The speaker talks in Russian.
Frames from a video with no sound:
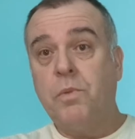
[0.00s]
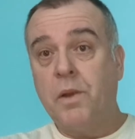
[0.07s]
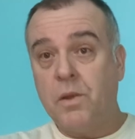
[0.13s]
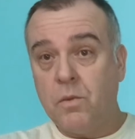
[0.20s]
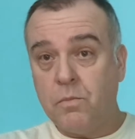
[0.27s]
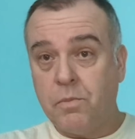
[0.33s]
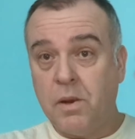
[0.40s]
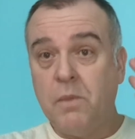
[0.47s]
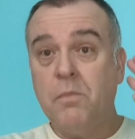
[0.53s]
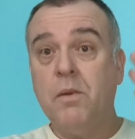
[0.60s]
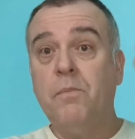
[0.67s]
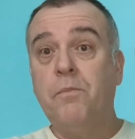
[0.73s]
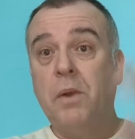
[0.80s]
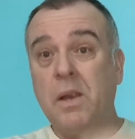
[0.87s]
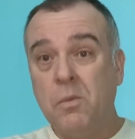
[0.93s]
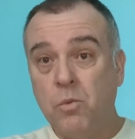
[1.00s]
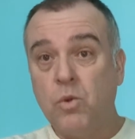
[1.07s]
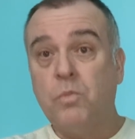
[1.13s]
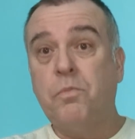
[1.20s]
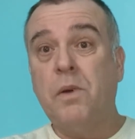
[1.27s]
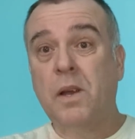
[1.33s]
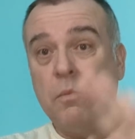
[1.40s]
при, при,
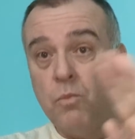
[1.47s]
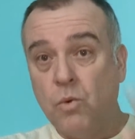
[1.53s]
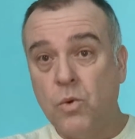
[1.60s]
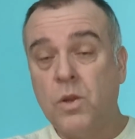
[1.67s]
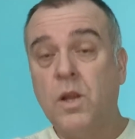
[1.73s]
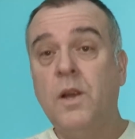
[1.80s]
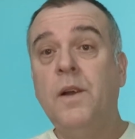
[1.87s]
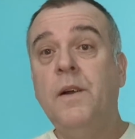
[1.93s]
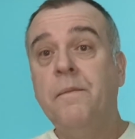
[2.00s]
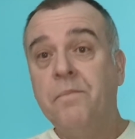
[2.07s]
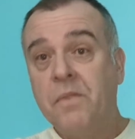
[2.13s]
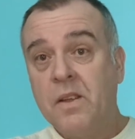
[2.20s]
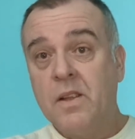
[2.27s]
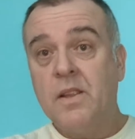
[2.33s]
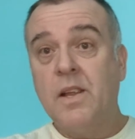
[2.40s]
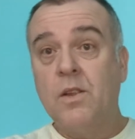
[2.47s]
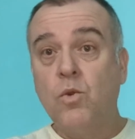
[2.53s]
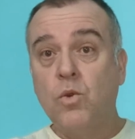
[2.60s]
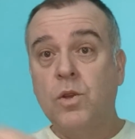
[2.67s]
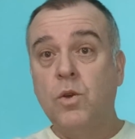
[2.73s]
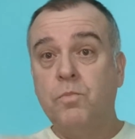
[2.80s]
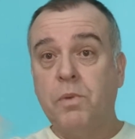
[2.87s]
примут, поймут,
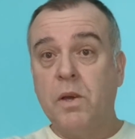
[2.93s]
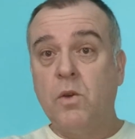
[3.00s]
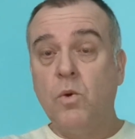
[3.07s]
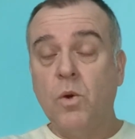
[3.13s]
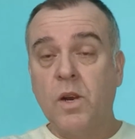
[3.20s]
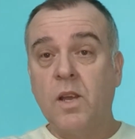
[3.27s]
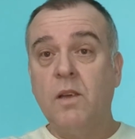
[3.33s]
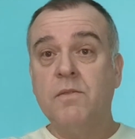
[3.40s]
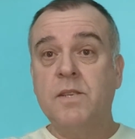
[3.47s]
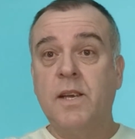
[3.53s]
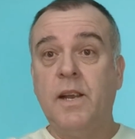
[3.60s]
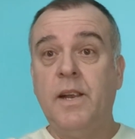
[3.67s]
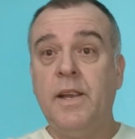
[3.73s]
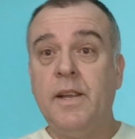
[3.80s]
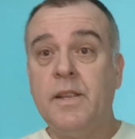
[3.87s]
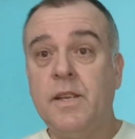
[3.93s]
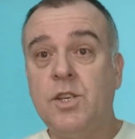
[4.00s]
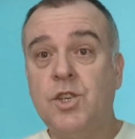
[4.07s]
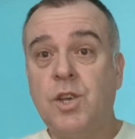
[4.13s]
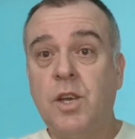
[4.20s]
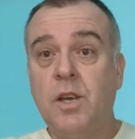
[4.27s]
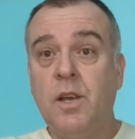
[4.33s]
дадут по Георгиевской
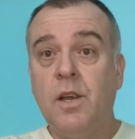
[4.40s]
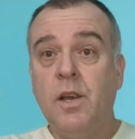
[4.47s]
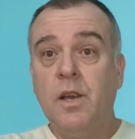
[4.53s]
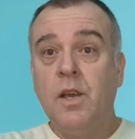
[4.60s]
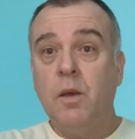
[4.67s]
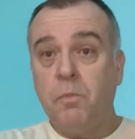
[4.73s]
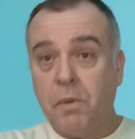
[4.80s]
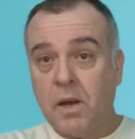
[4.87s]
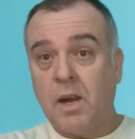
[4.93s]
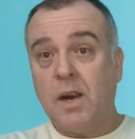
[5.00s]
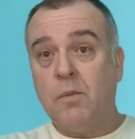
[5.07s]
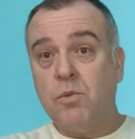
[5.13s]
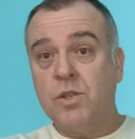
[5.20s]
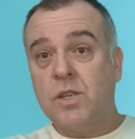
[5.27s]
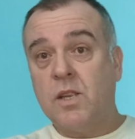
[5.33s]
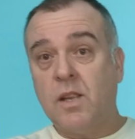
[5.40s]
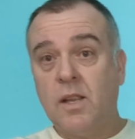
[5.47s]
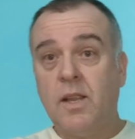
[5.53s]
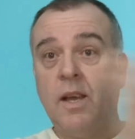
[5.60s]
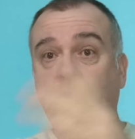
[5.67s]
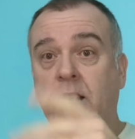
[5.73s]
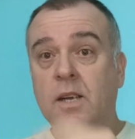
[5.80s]
ленточке и по храму
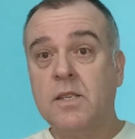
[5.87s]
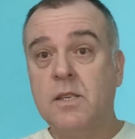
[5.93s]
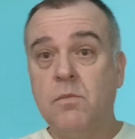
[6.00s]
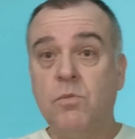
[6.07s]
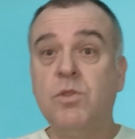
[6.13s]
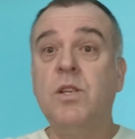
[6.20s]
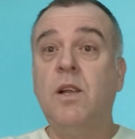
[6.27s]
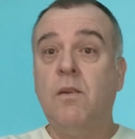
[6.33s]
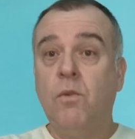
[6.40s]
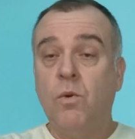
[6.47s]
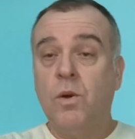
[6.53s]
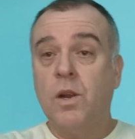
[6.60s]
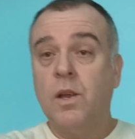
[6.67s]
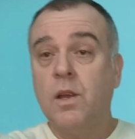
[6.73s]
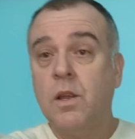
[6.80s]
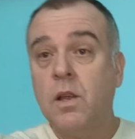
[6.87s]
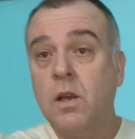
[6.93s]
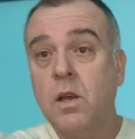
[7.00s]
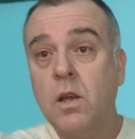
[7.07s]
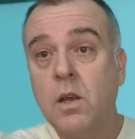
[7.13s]
сатаны каждому. Слава Украине!